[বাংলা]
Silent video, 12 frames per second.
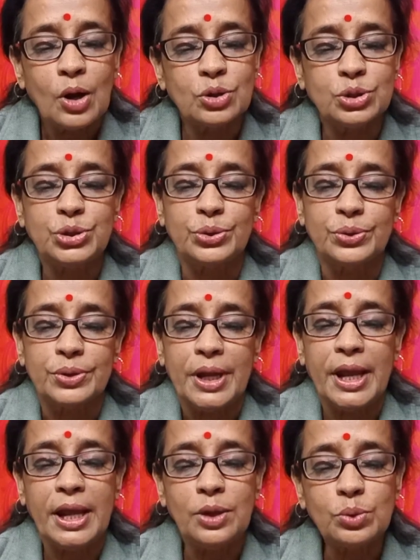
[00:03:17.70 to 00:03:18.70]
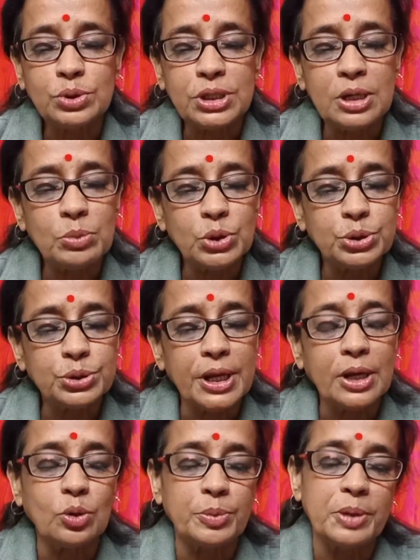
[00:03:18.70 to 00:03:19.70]
অংশ এই উক্তির মধ্য
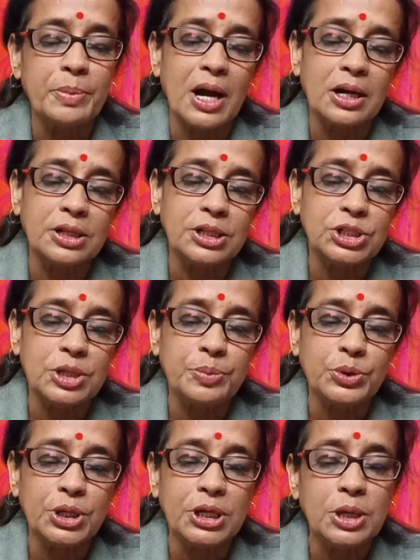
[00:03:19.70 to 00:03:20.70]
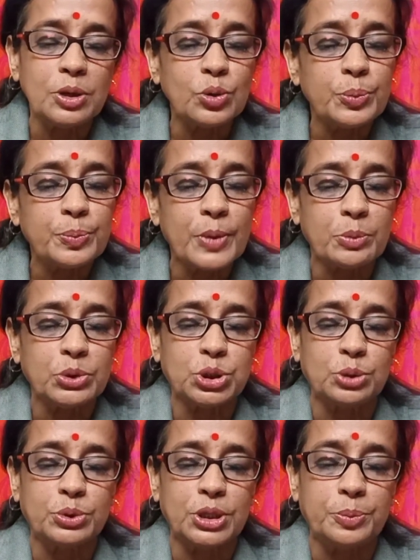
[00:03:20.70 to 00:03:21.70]
দিয়ে কবির বাংলাদেশের প্রতি কীরূপ
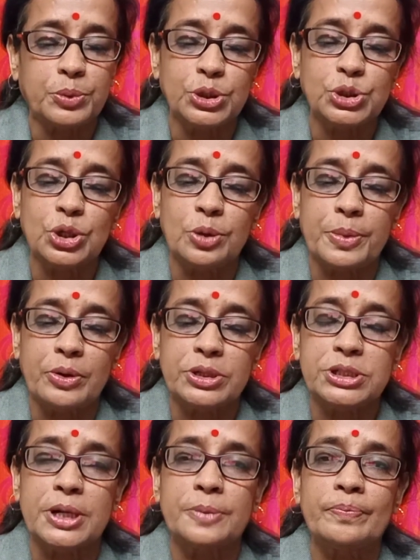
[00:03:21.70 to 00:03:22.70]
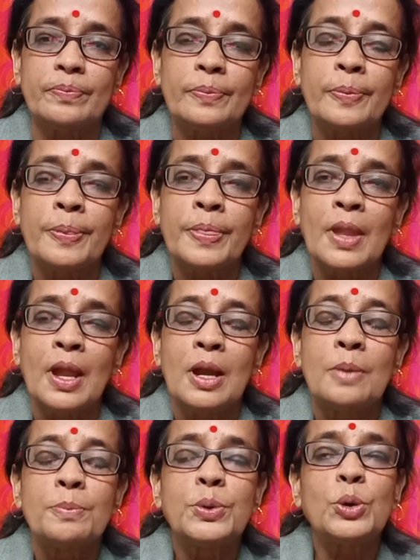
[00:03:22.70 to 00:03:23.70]
মমত্ববোধের পরিচয় পাওয়া যায়
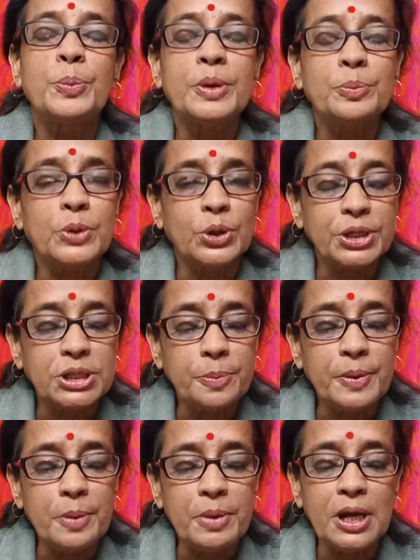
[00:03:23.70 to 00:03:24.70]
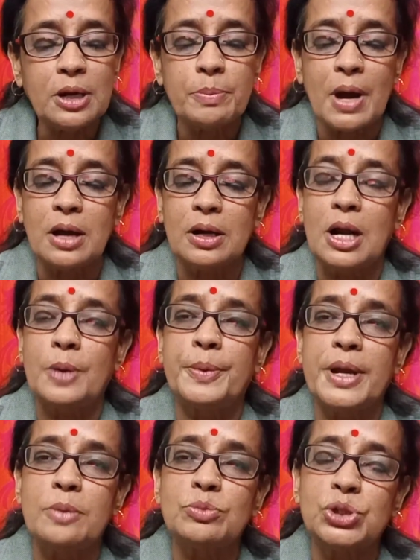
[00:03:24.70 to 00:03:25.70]
প্রকৃতিপ্রেমিক বাংলার
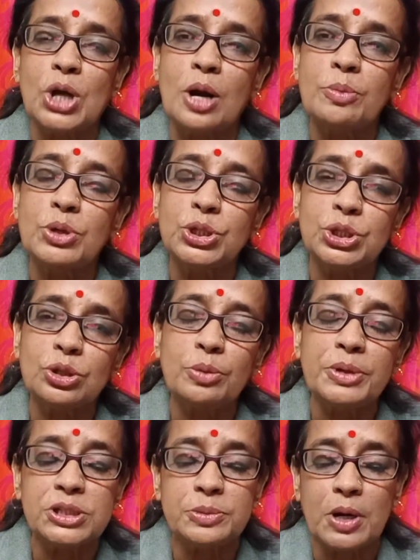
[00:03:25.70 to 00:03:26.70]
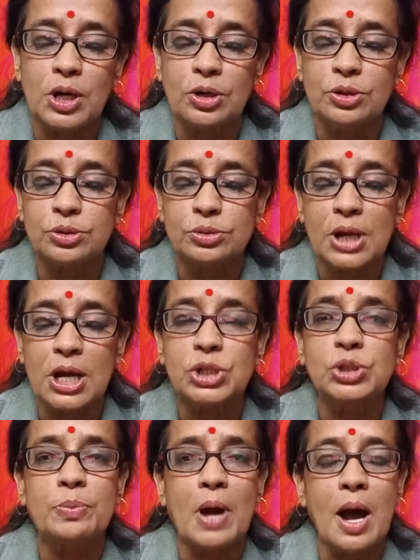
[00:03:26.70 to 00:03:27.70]
প্রেম সর্বস্ব কবি জীবনানন্দ
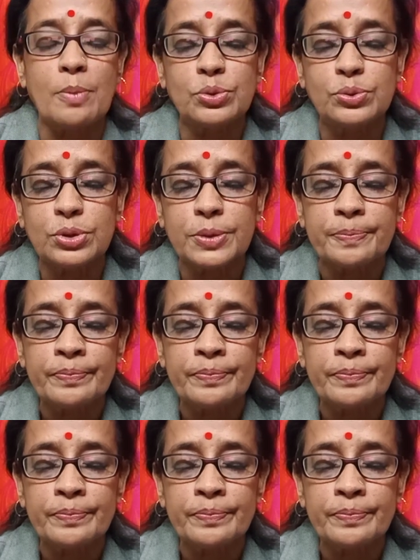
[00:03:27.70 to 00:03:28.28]
দাস ভাবুক